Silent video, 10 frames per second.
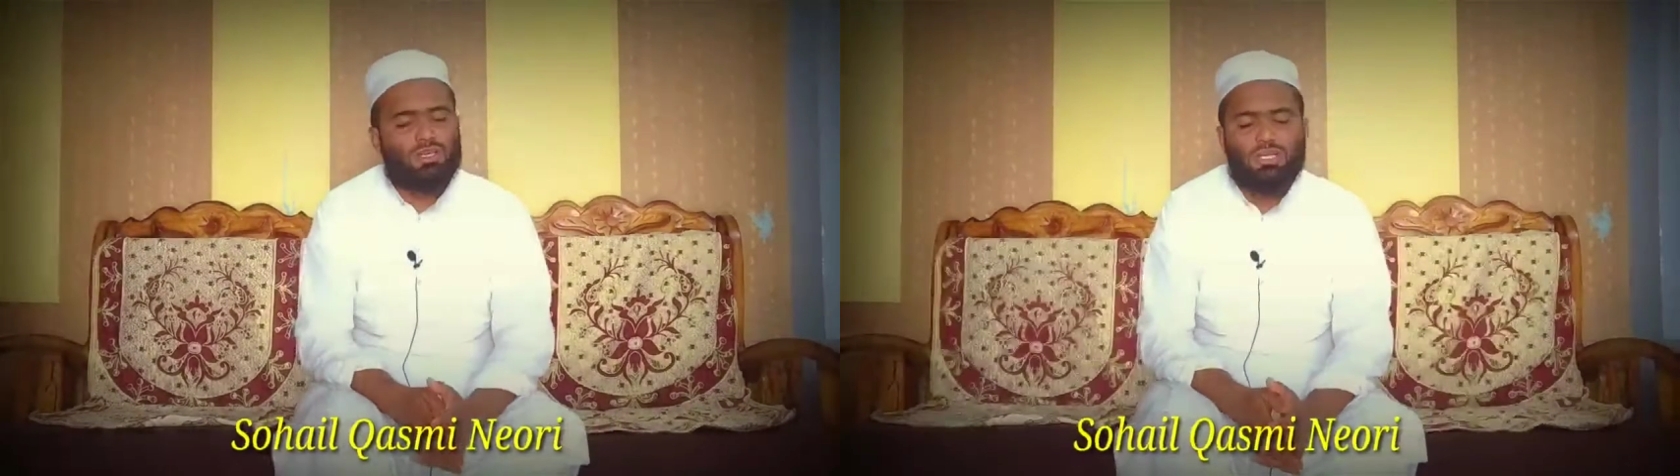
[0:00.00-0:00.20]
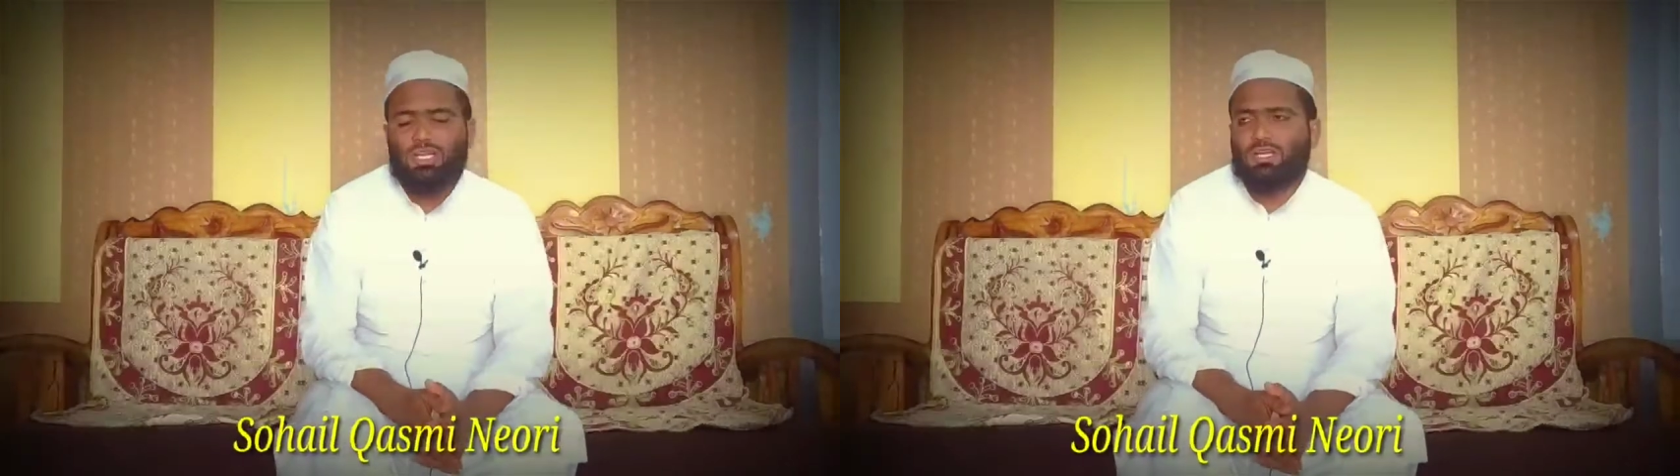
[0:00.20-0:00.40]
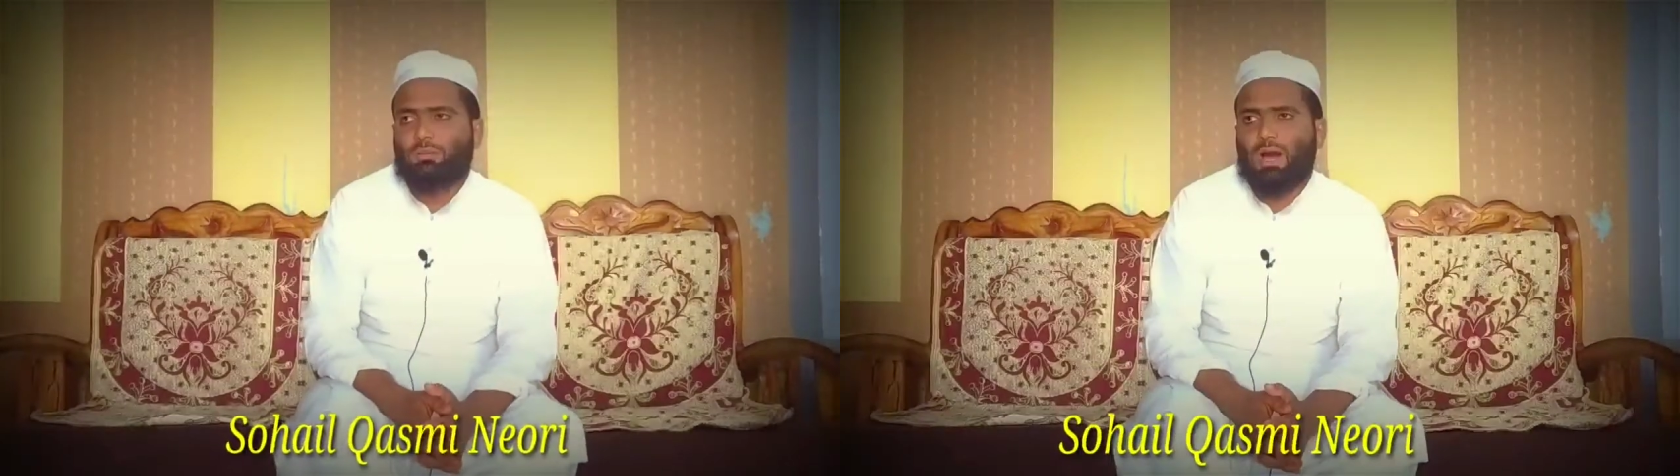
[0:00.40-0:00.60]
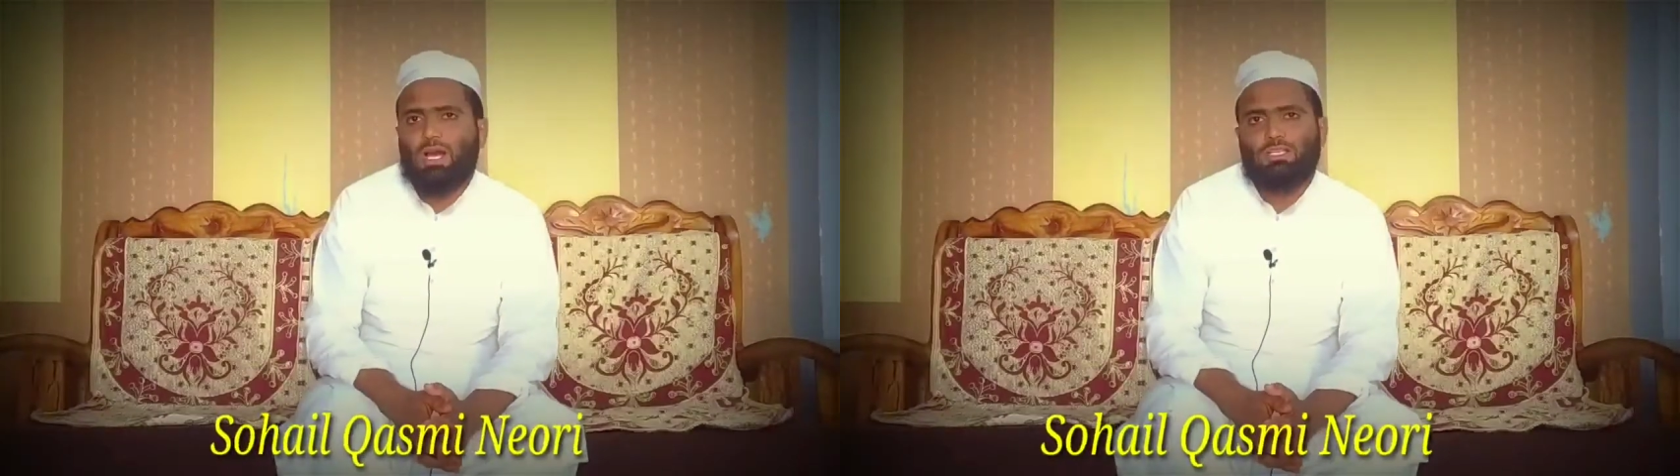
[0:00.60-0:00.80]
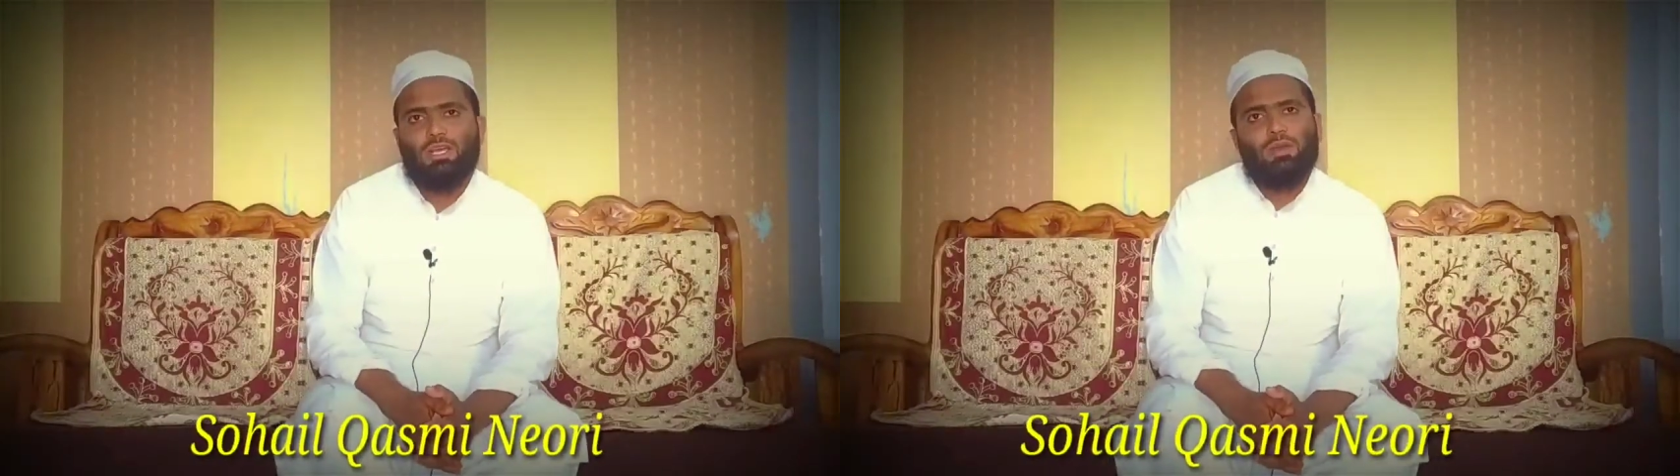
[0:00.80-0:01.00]
कहने के
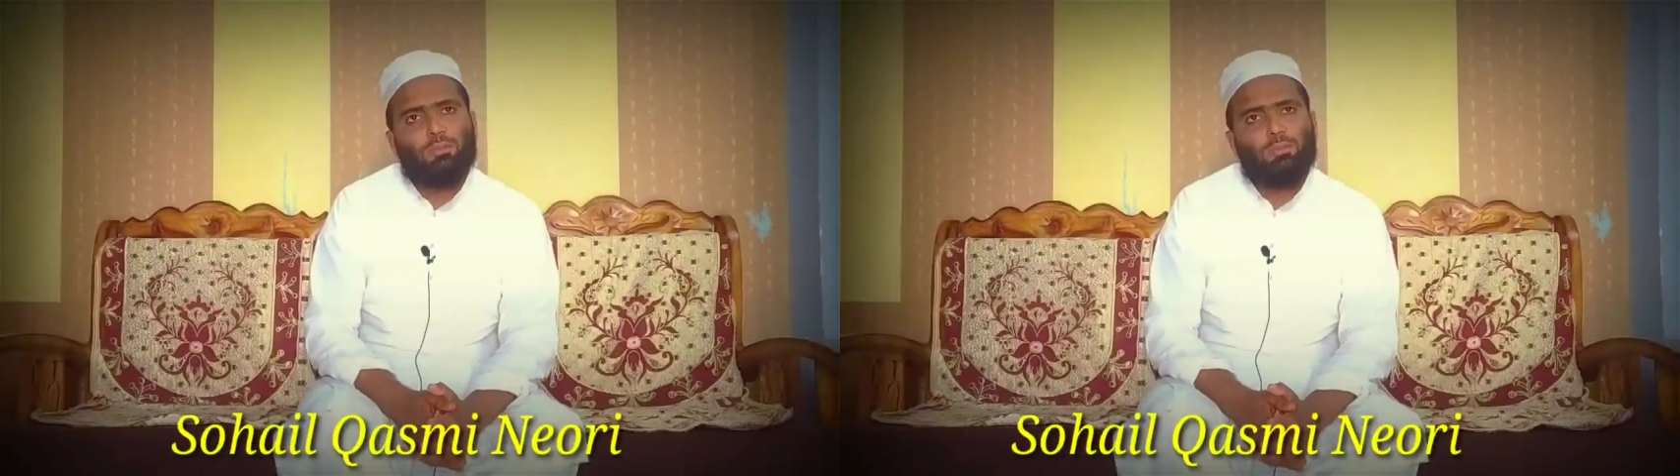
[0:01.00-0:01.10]
बाद